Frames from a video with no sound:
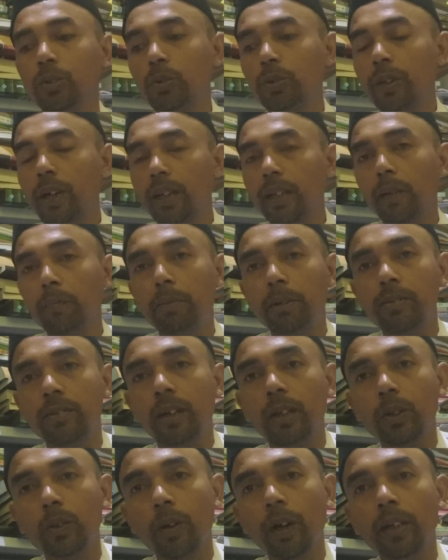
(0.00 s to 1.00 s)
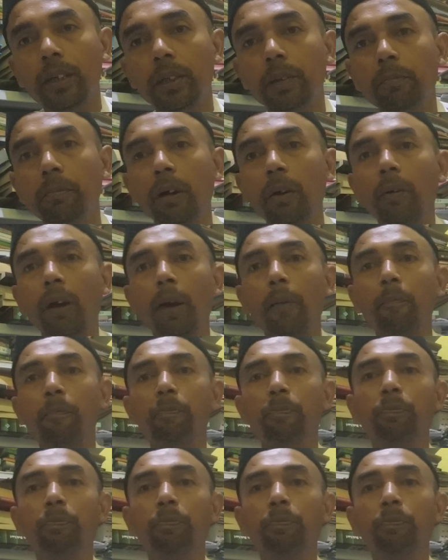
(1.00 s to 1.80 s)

juga yang berjatuhan di bawah